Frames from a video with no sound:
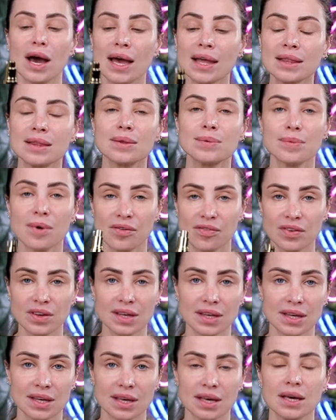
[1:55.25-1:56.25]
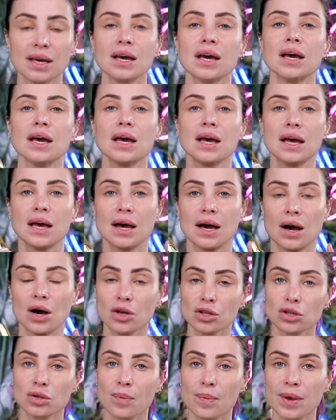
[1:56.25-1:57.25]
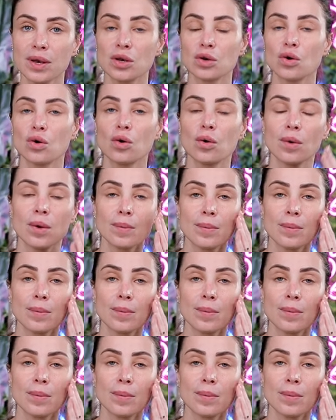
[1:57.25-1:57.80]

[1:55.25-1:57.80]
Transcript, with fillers: قد ما فيي احط منه